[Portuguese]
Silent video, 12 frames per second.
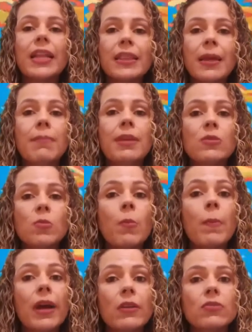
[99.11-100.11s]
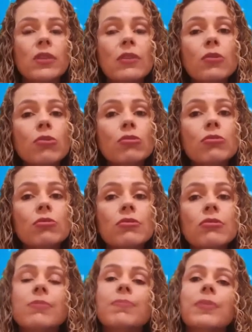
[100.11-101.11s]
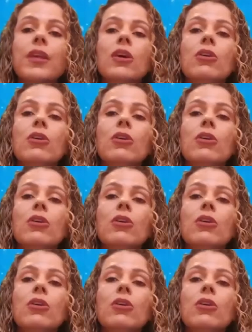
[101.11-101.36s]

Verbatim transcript: até mesmo para os adultos.